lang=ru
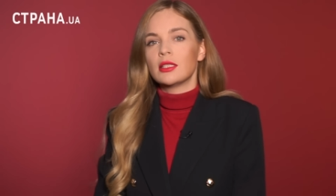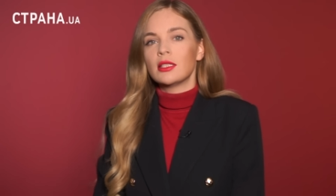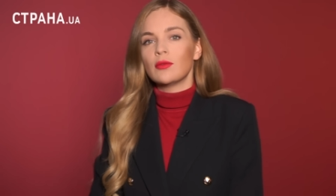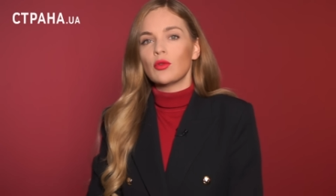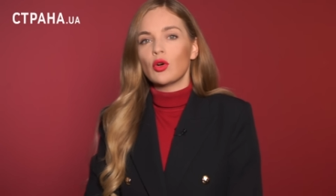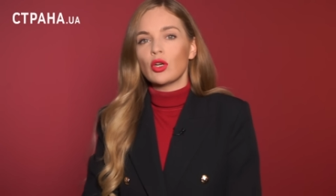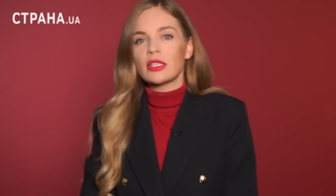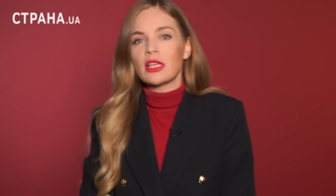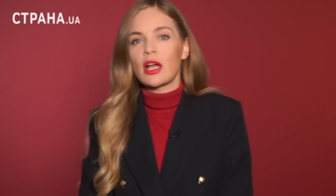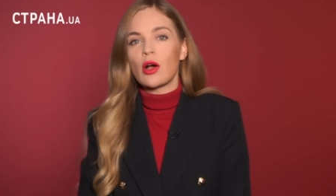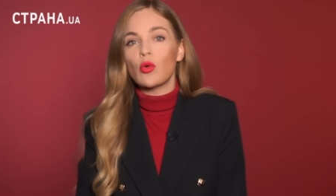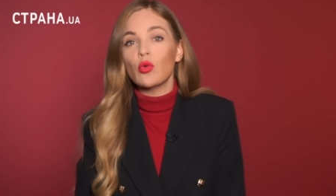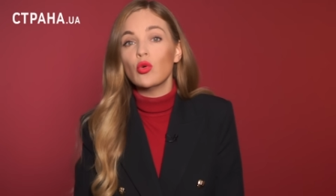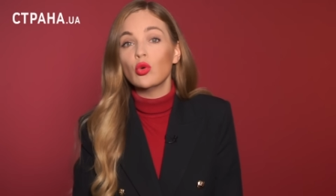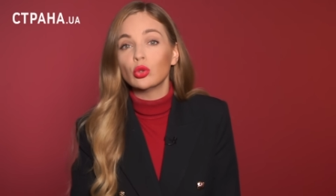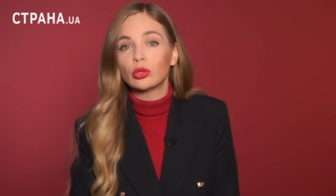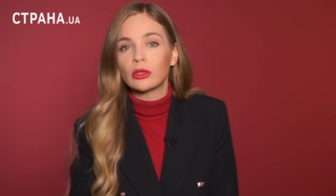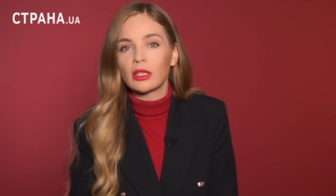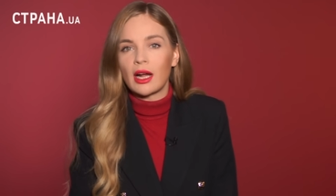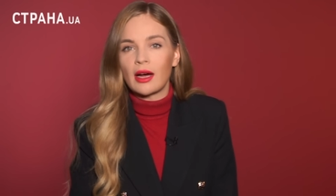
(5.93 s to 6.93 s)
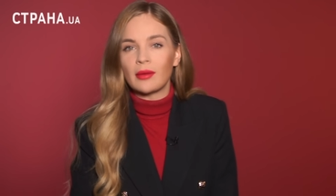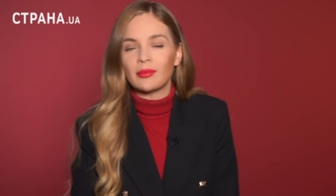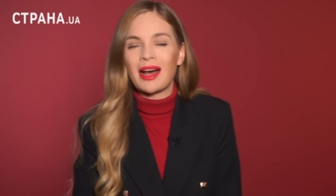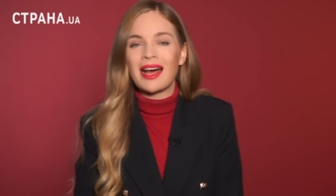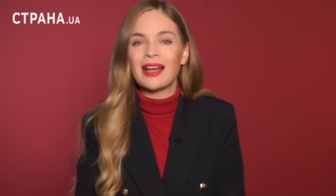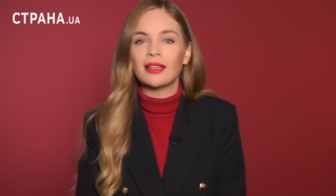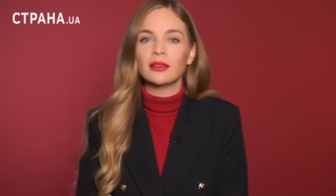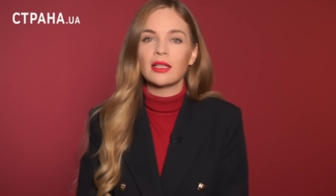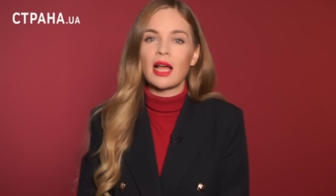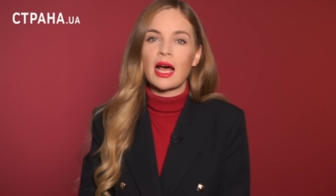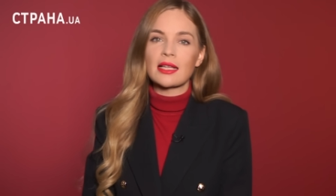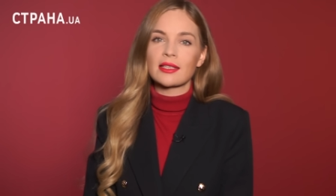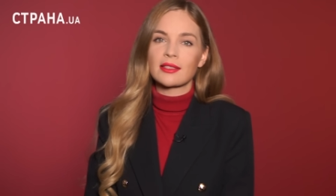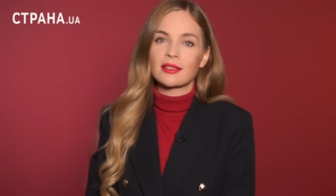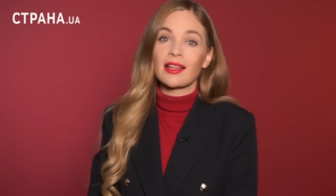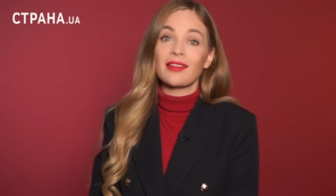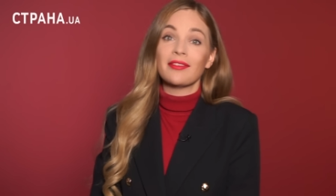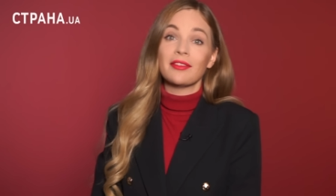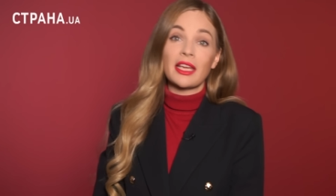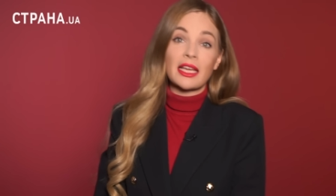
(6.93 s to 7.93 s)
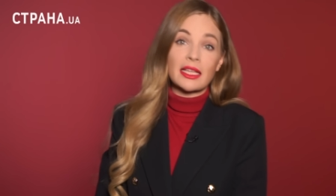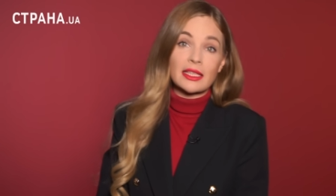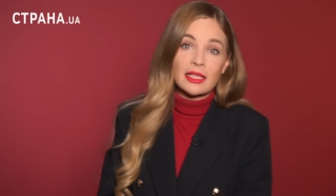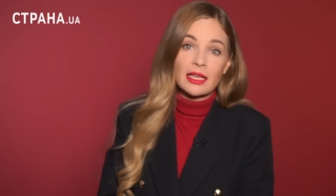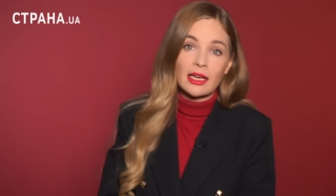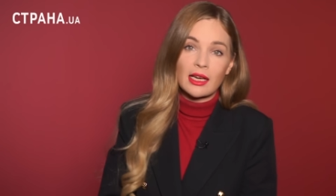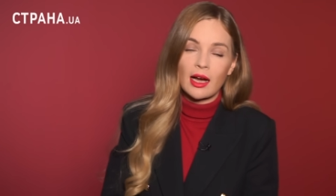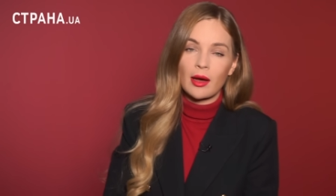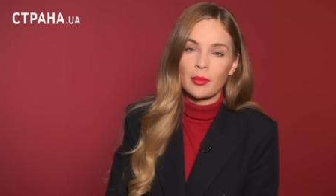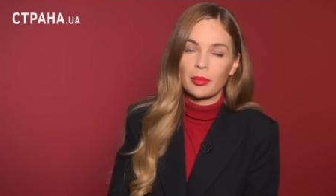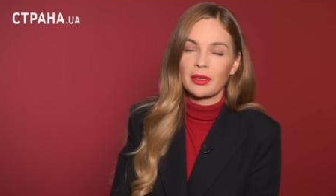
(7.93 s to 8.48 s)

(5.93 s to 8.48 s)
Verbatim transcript: Сегодня утром на советника